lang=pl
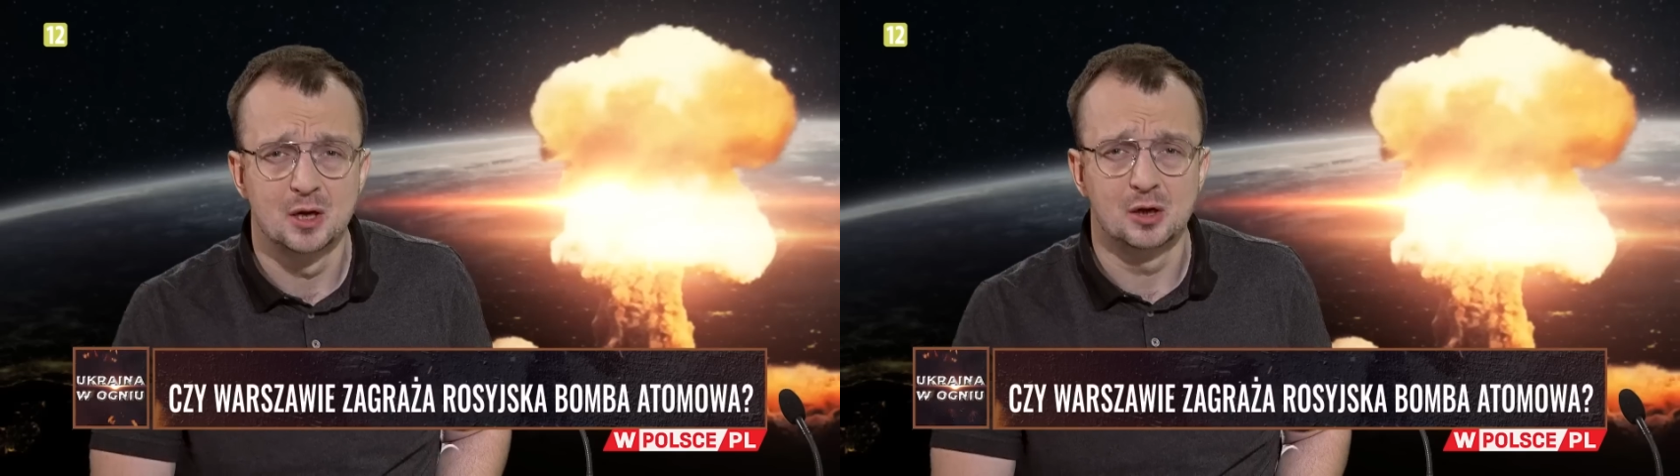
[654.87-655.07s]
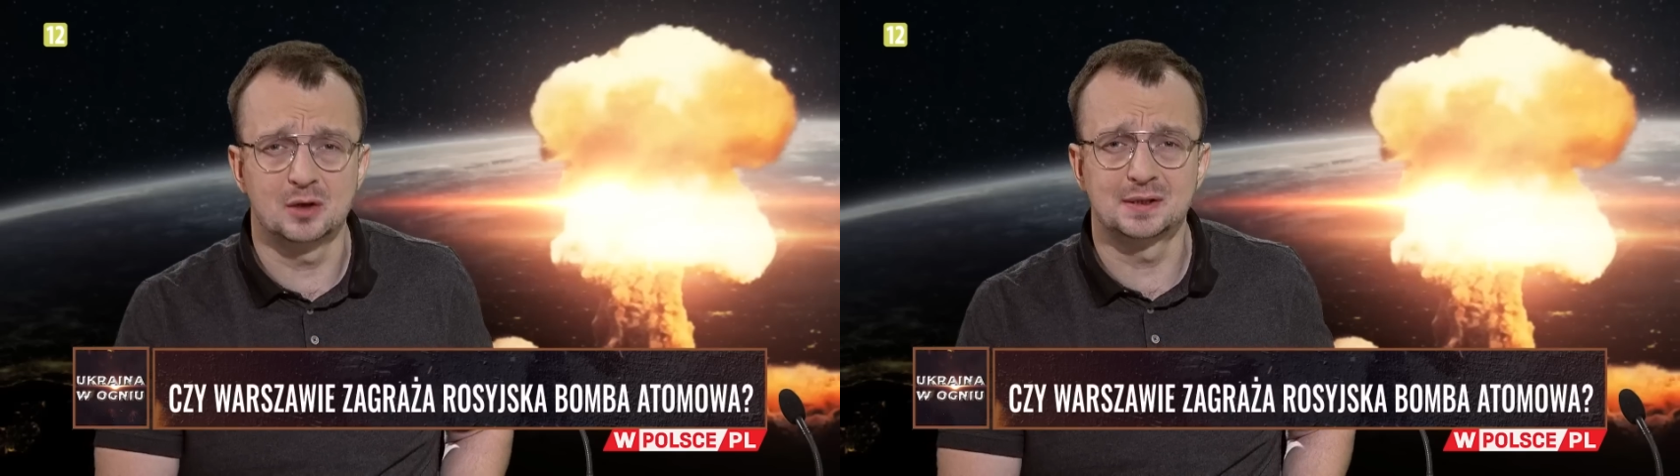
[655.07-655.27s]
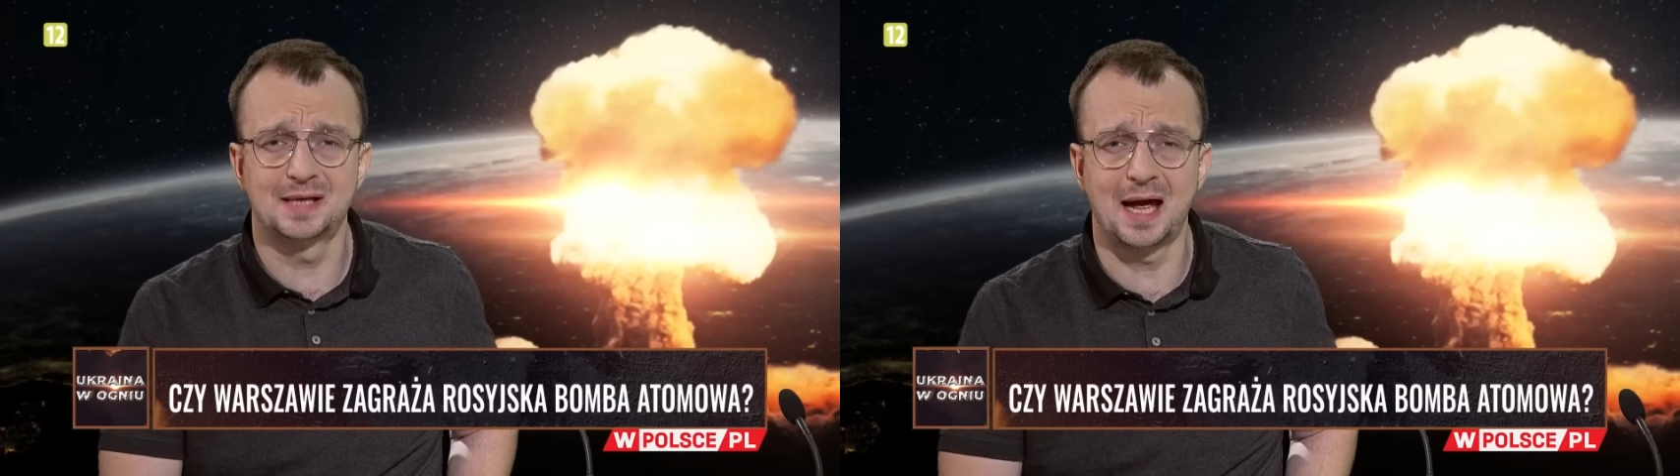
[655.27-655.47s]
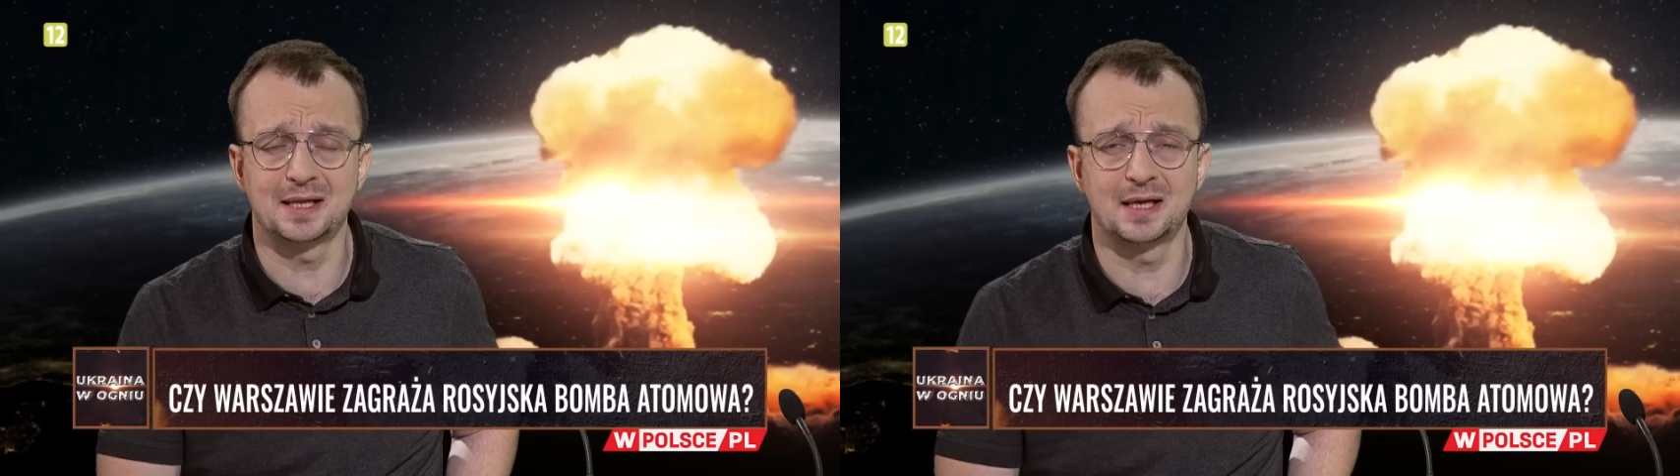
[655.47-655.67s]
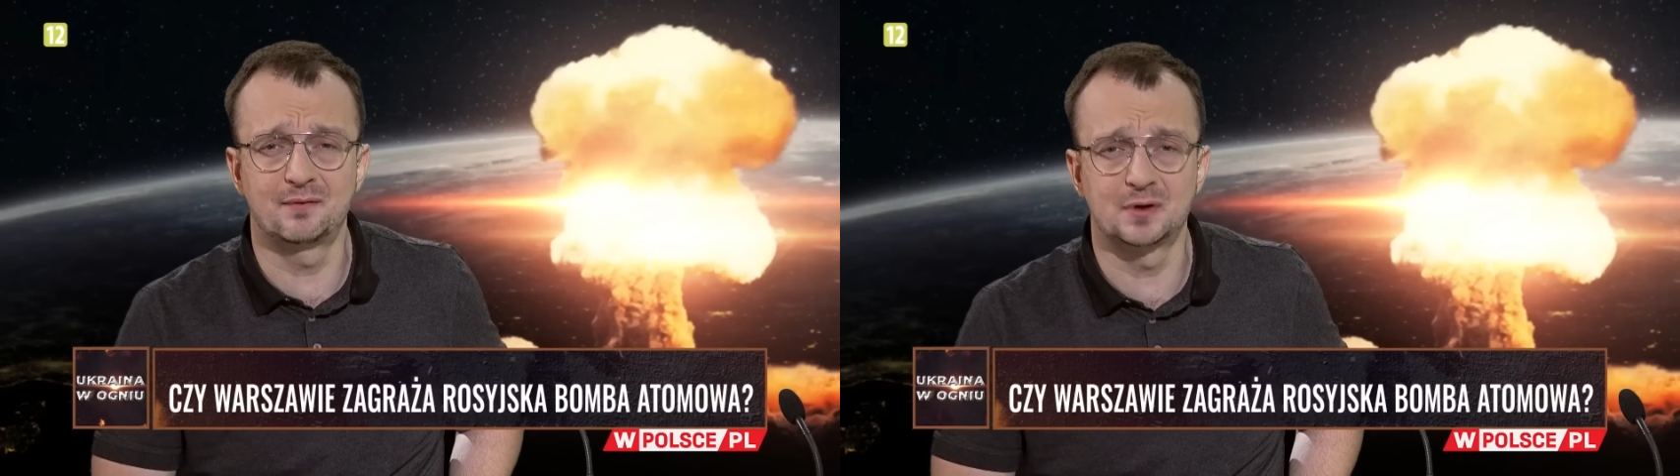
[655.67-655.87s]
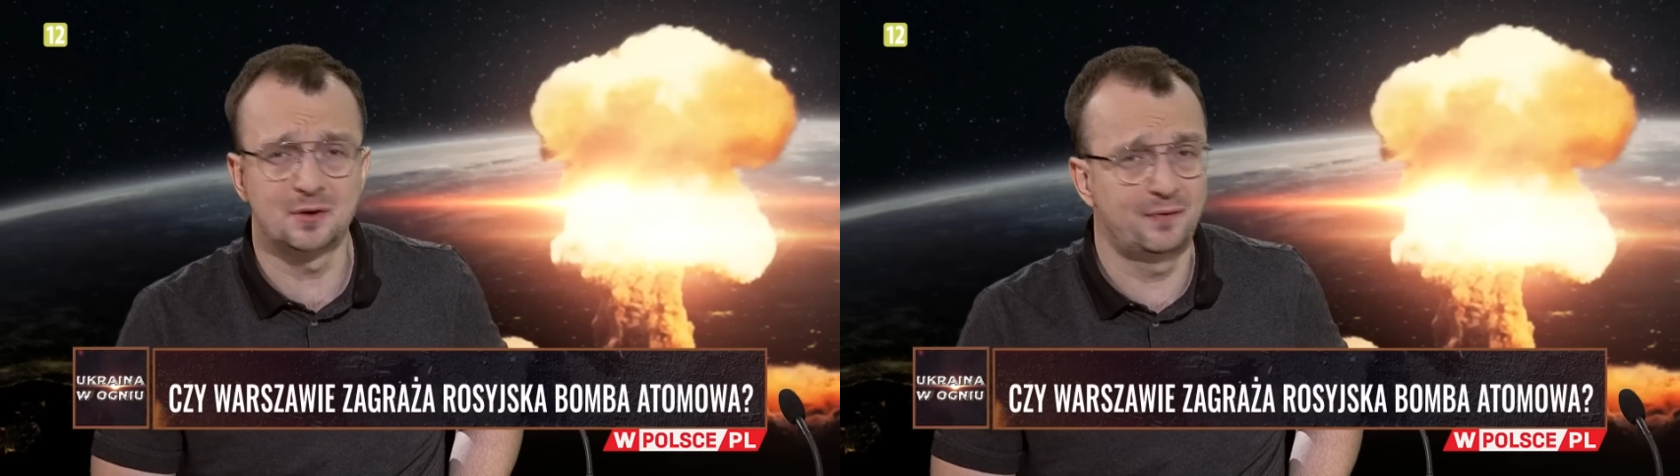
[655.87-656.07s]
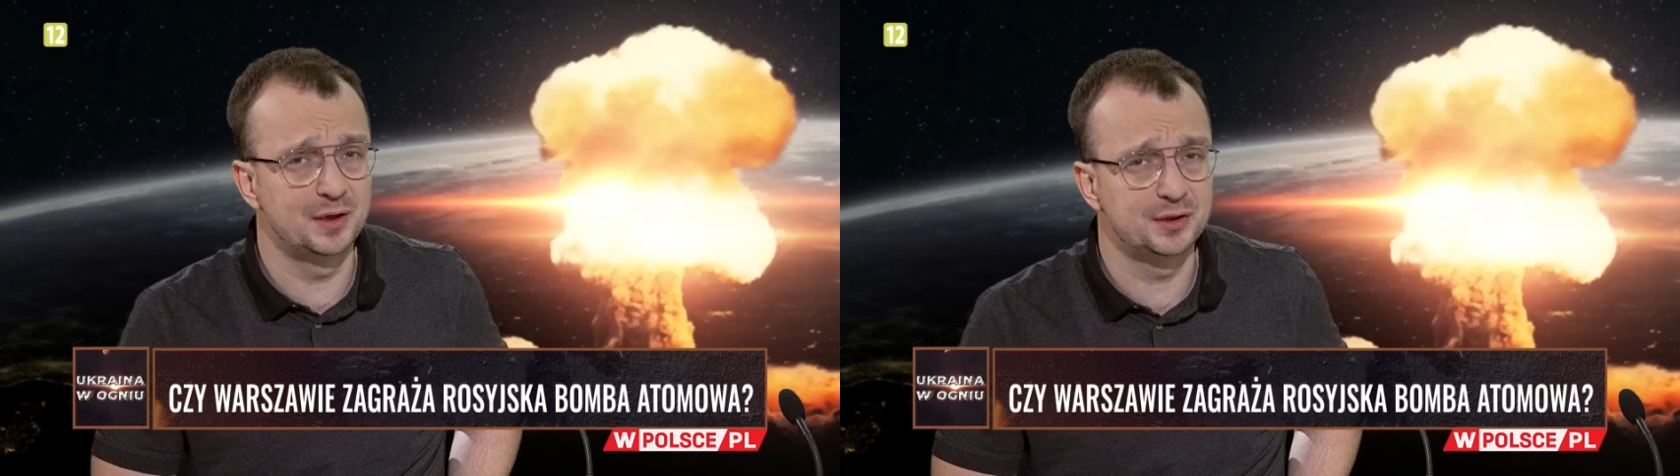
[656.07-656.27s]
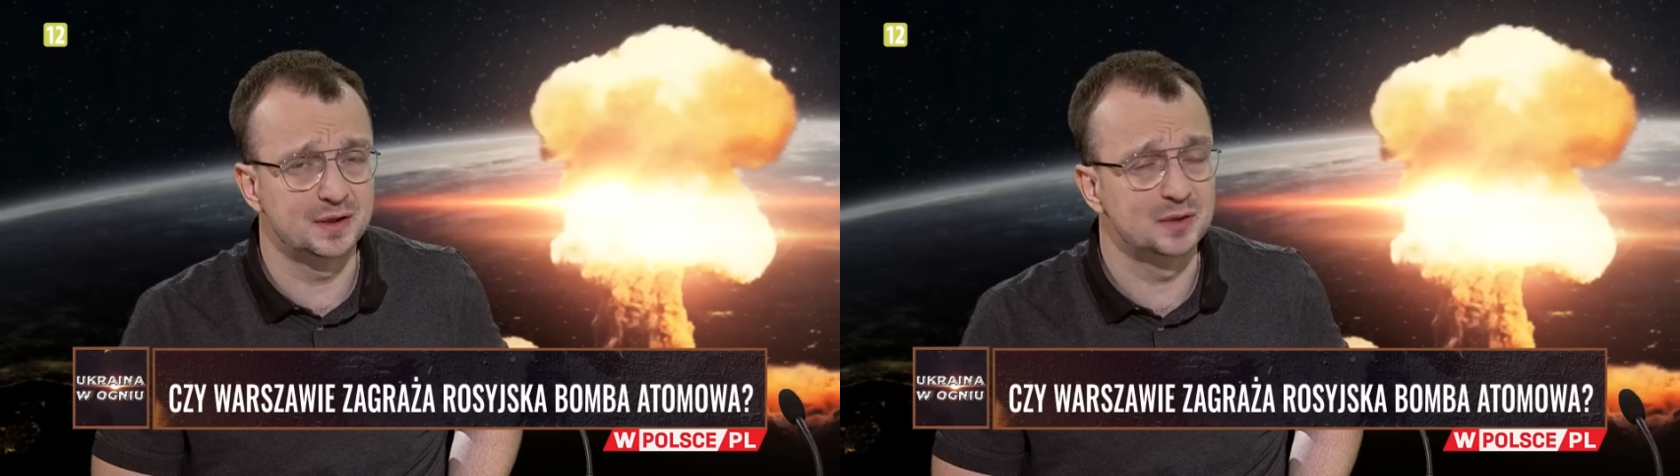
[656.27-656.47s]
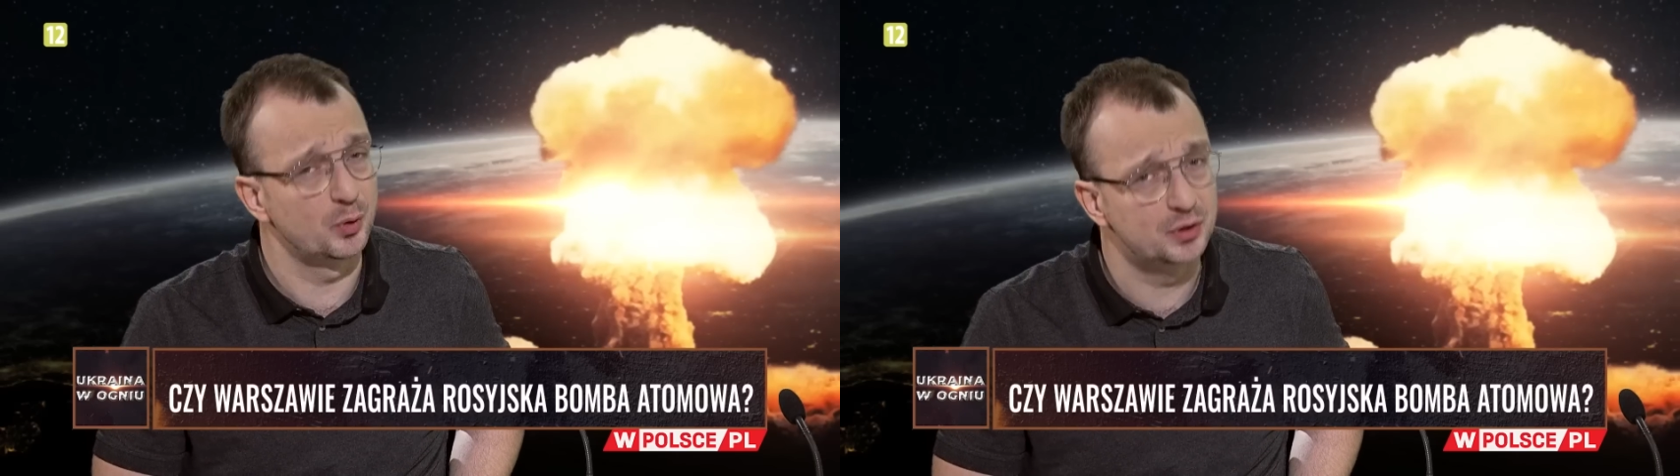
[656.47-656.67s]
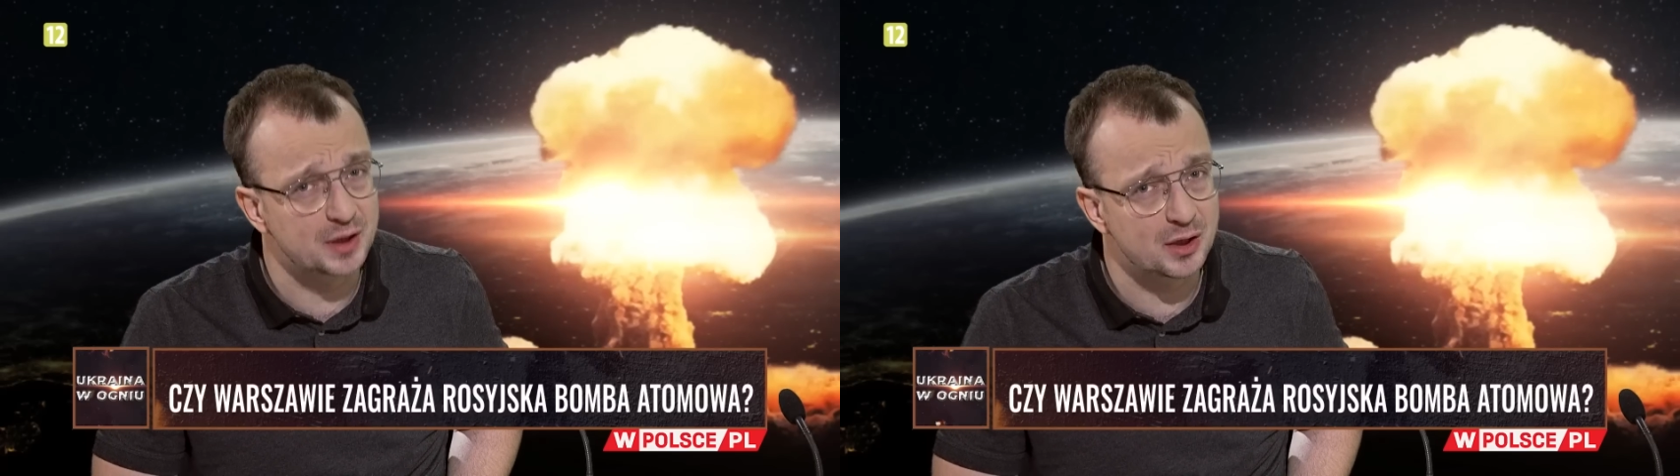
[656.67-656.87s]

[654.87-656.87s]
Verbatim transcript: Rosjanie wycofali się spod